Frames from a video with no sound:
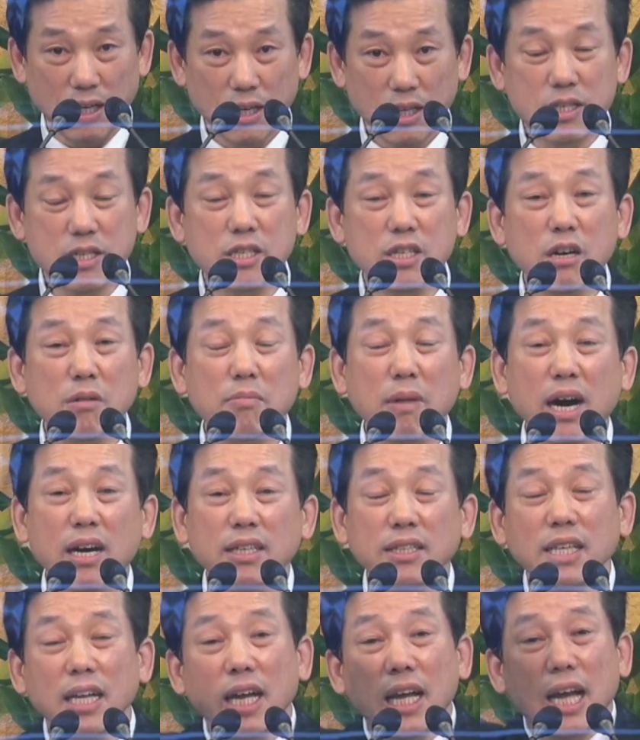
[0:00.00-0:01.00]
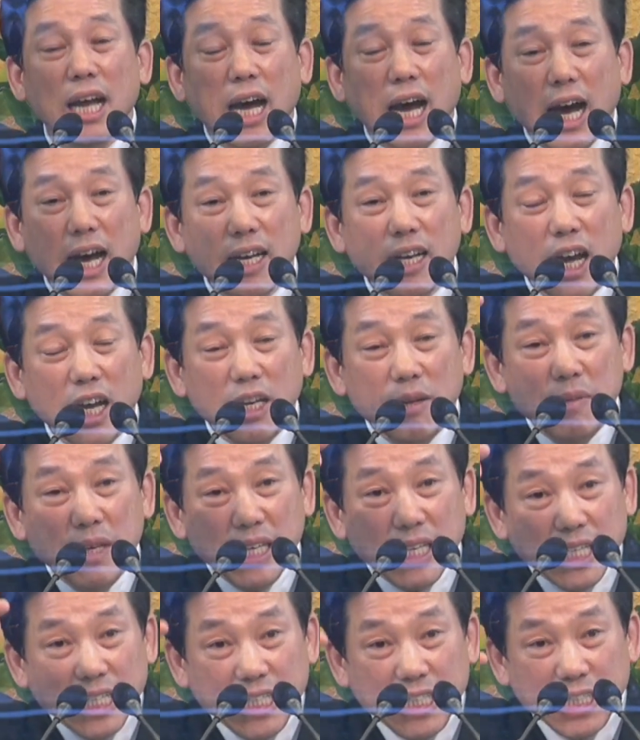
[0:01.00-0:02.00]
그 성막은 하나님이
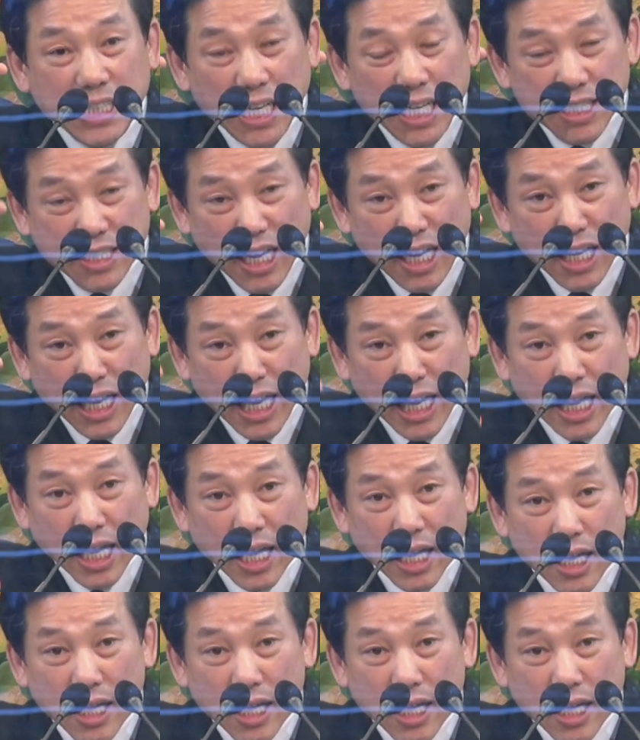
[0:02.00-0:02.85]
이 세상에